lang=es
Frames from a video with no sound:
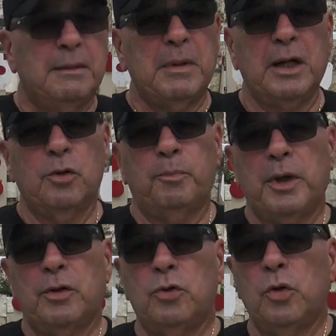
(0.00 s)
Mario,
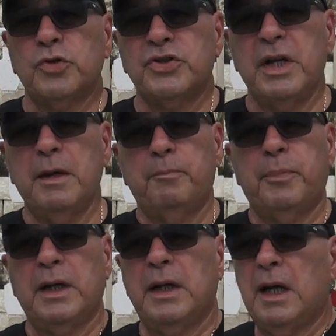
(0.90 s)
pero no
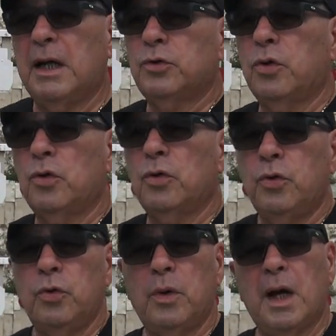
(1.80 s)
siempre a todos
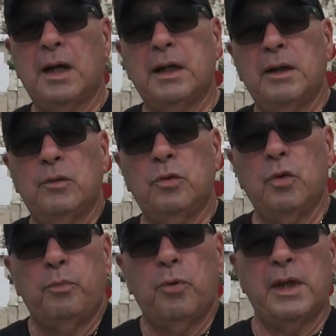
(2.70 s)
los lugares
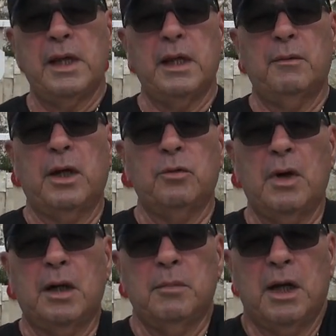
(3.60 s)
uno puede llevar
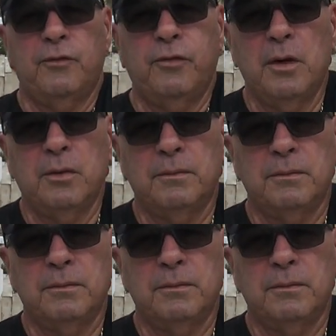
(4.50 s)
un arma de fuego.